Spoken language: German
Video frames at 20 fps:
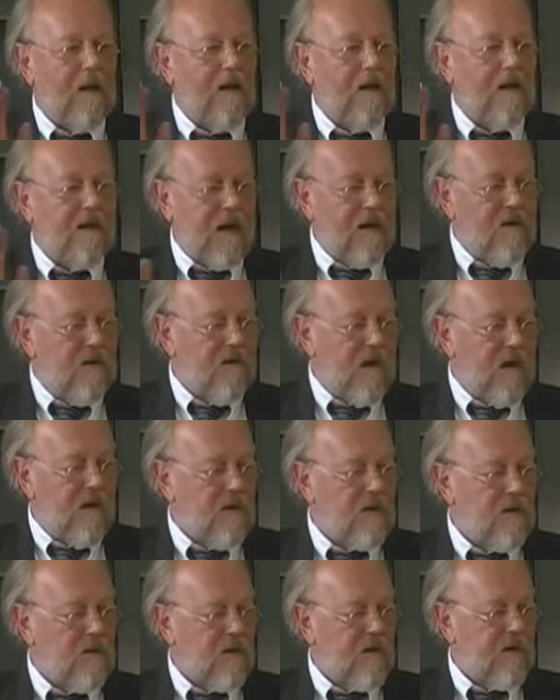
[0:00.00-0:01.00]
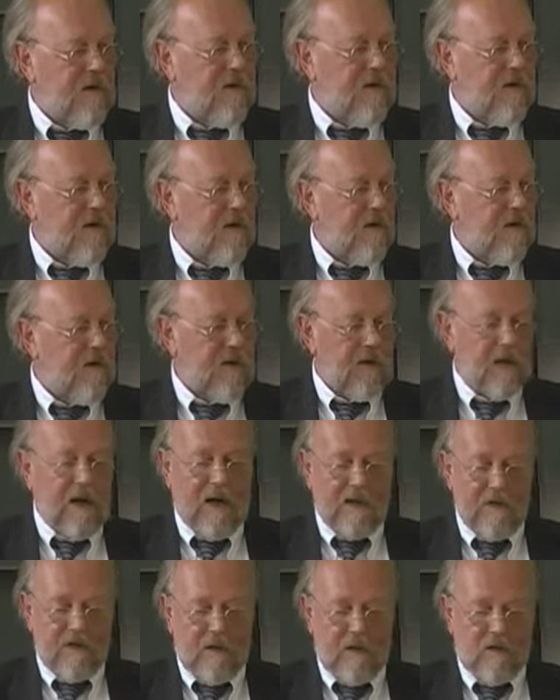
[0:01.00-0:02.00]
Dann war es so, dass ich natürlich
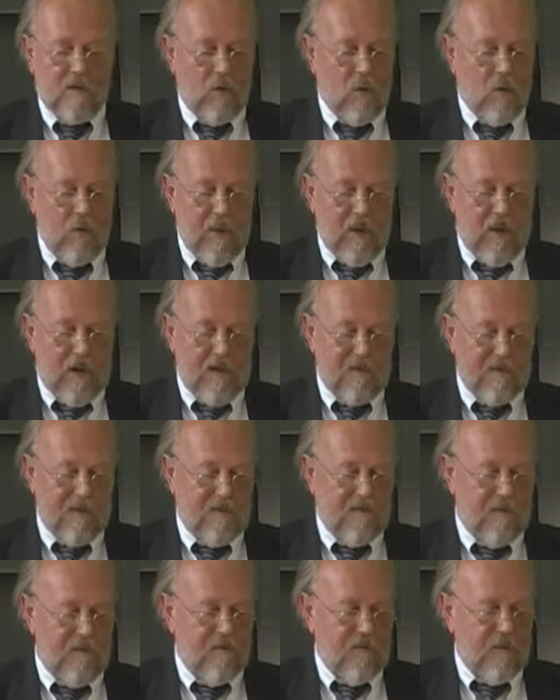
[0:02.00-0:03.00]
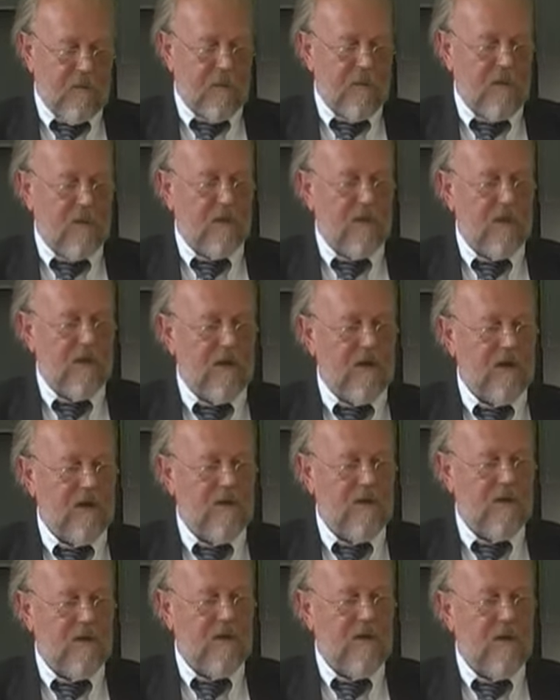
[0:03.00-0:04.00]
heiß, also hochbegeistert war von
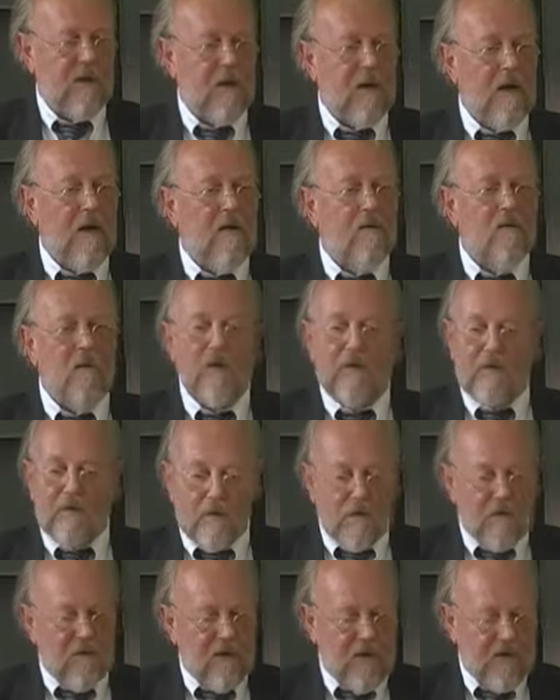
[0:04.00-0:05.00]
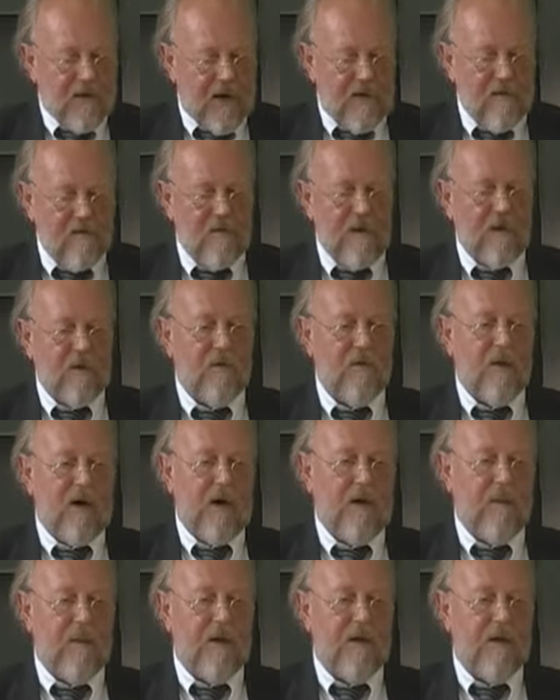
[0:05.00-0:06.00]
Biomineralisation, wollte sofort anfangen zu
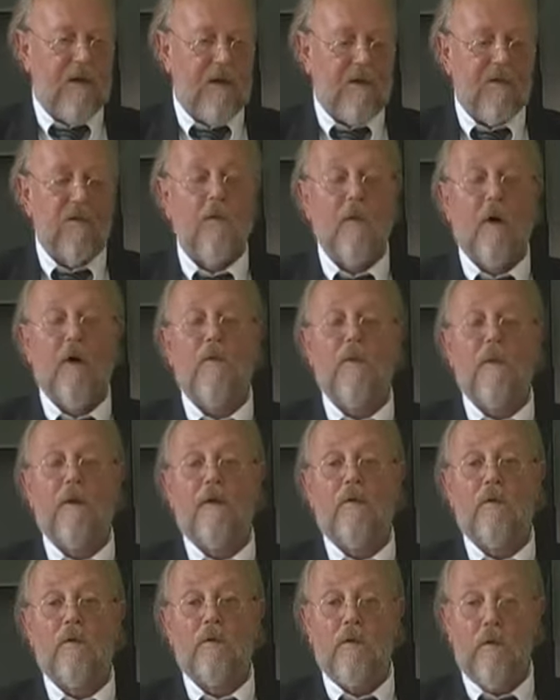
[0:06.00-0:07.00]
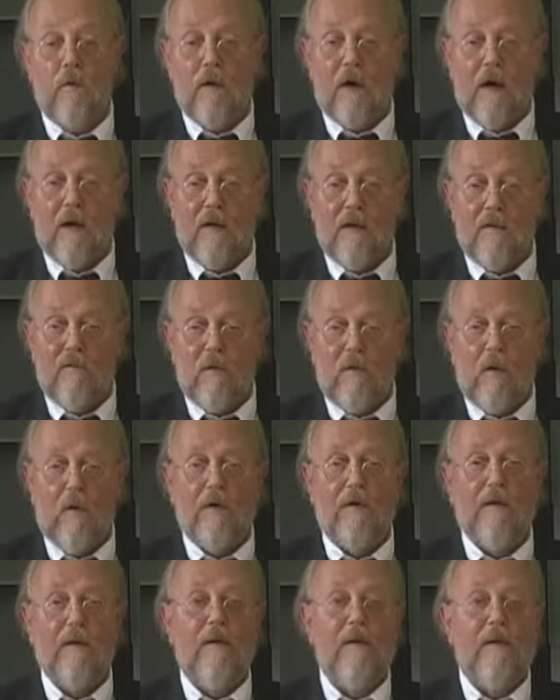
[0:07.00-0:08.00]
arbeiten. Dazu braucht man natürlich junge, aktive
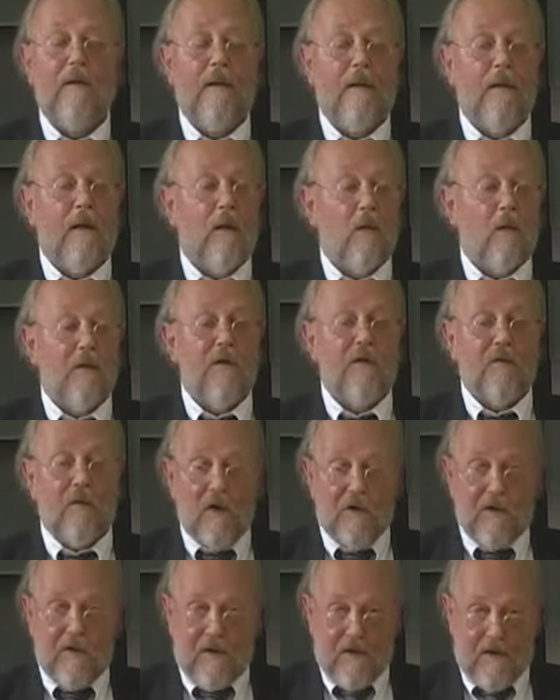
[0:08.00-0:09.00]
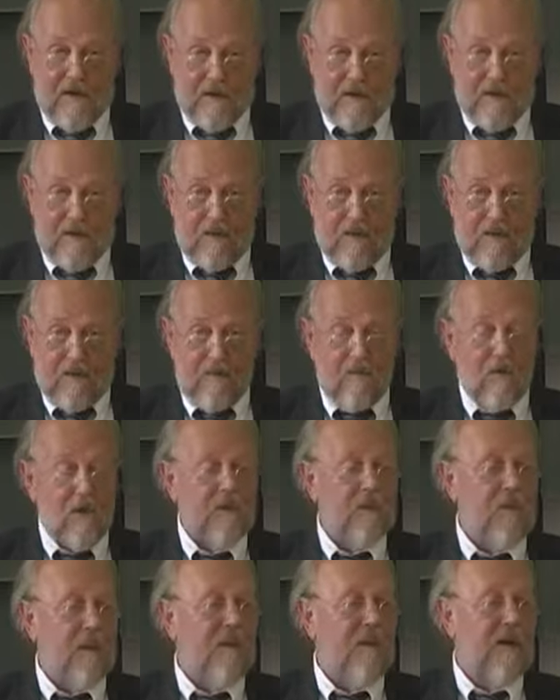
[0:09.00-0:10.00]
Leute. Und es wollte keiner. Die
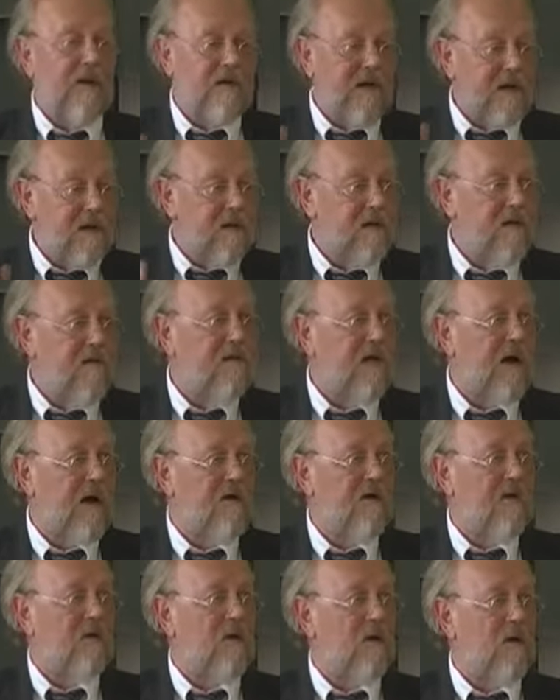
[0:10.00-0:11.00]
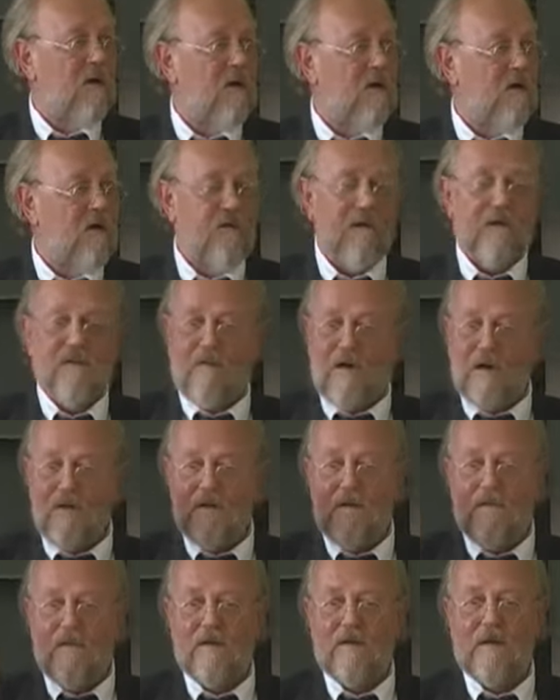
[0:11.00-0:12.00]
wollten bei mir Zintelfasen kochen und das weiß
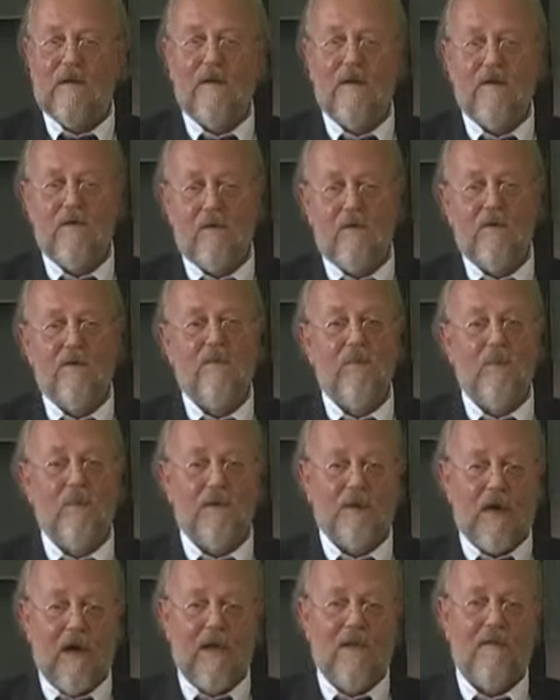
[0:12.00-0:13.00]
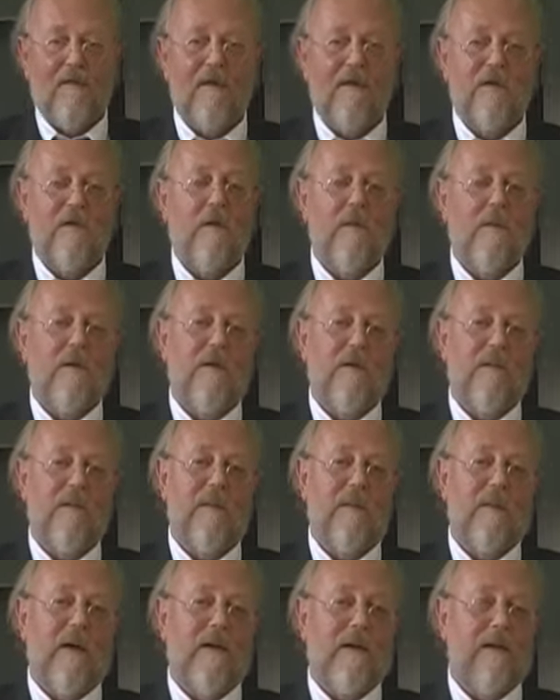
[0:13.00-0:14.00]
ich was alles, so richtig brutale
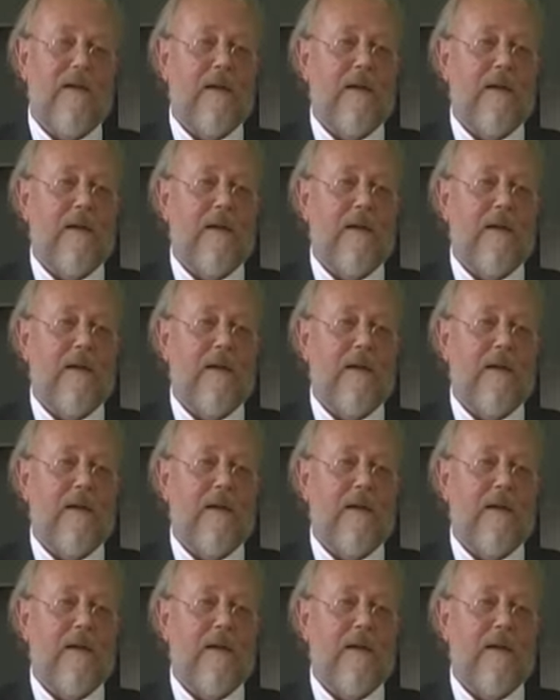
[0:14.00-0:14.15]
Festkörperchemie machen.